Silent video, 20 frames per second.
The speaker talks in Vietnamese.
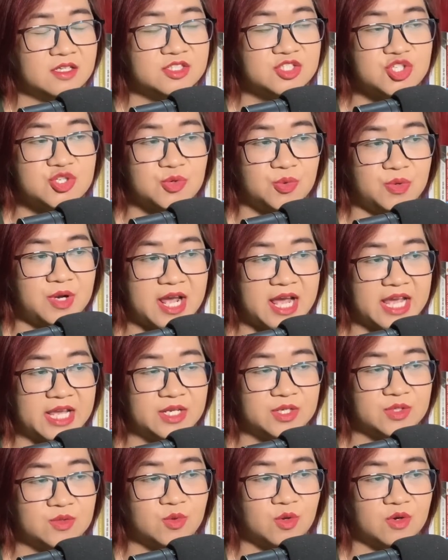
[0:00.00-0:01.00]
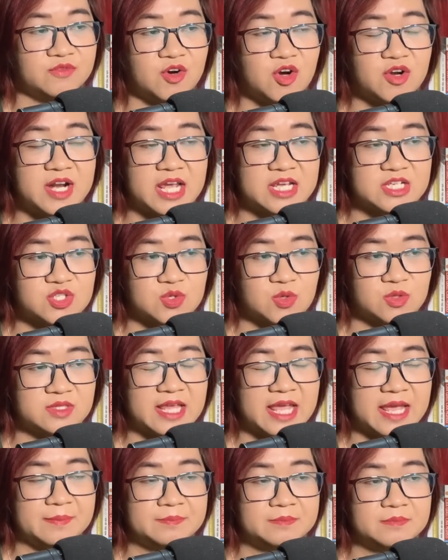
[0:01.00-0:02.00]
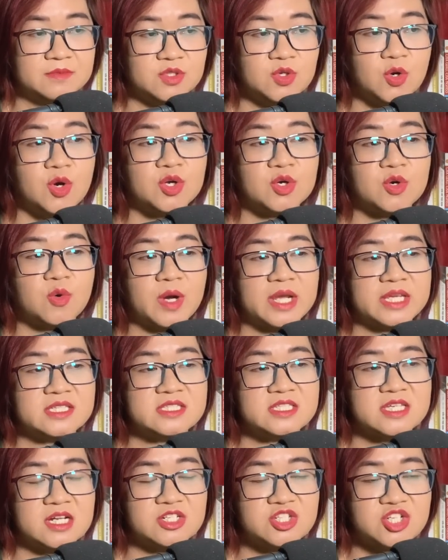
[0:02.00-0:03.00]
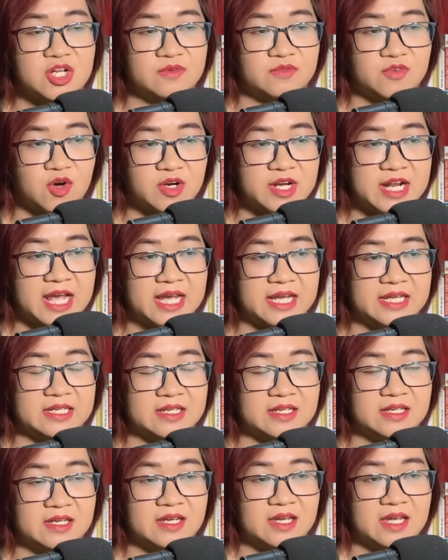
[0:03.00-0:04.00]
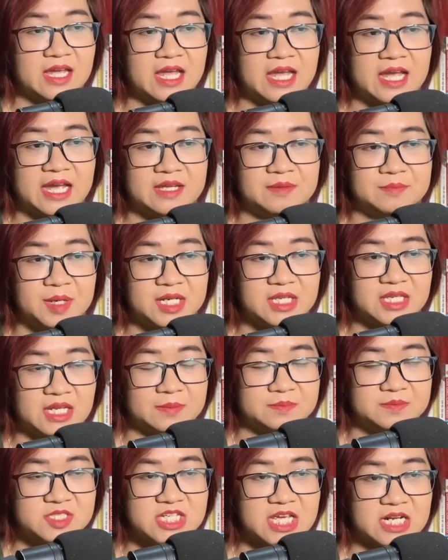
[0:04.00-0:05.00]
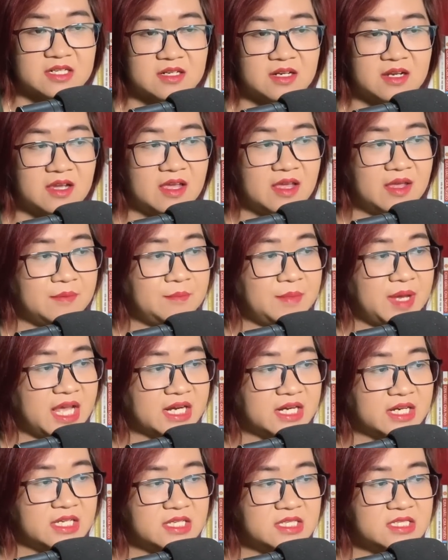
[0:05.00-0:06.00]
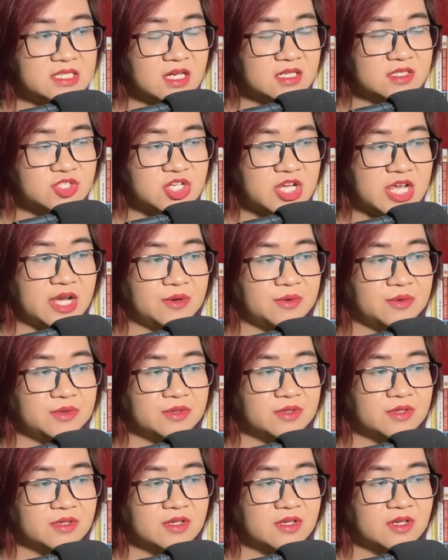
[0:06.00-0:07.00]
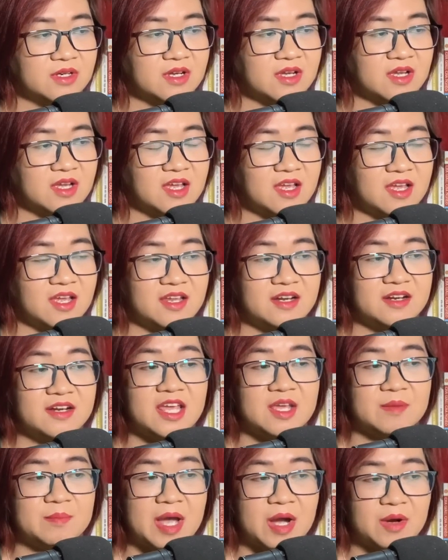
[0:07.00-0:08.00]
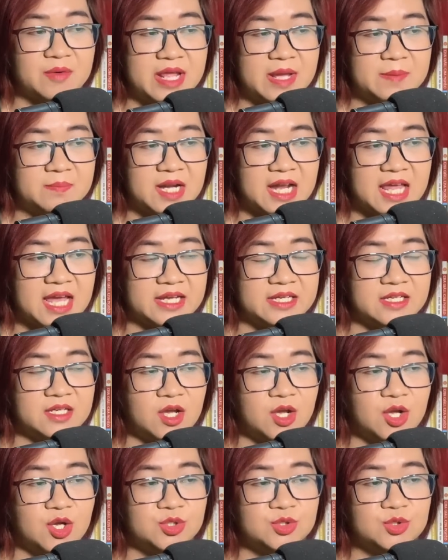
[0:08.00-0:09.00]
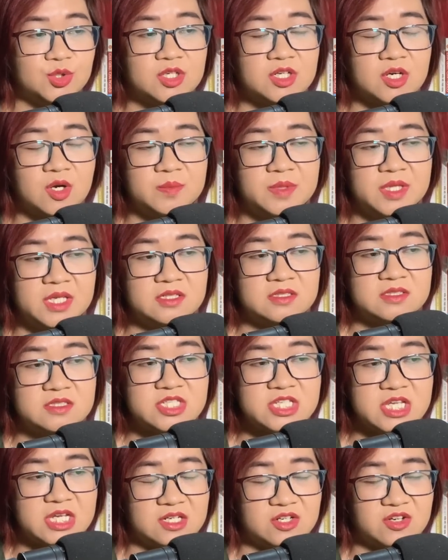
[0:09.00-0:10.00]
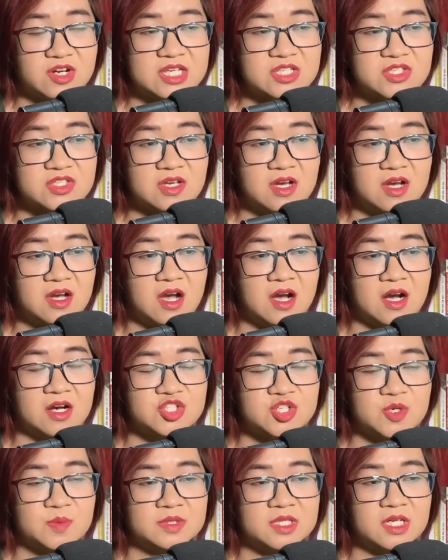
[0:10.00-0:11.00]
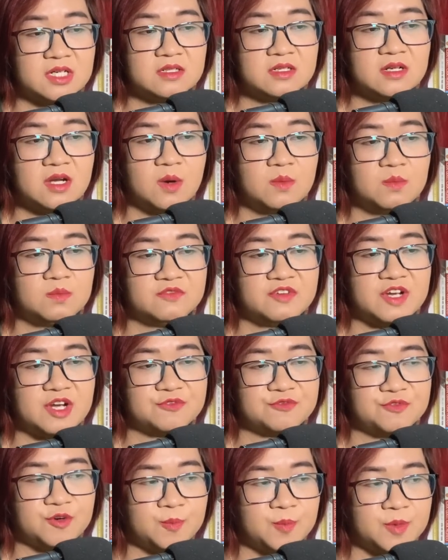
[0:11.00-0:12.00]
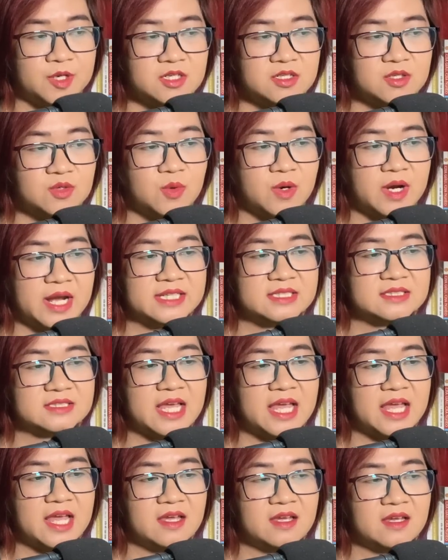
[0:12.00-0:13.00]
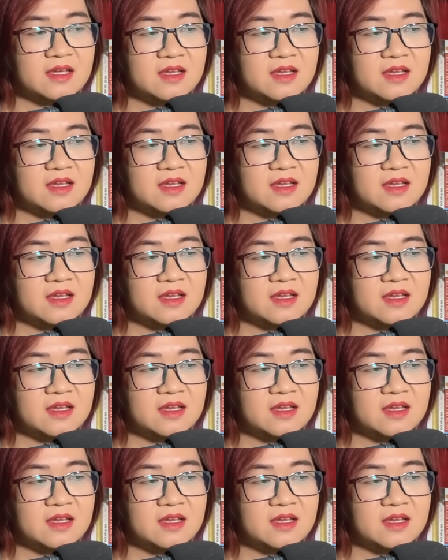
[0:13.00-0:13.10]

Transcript: Chủ đài của võ đài số 8 ngồi khoanh chân trên võ đài, hai mắt nhắm chặt, ma khí dâng trào. Để báo đáp lại, tôi không những chỉ ra sơ hở trong tấn công và phòng ngự của anh ta,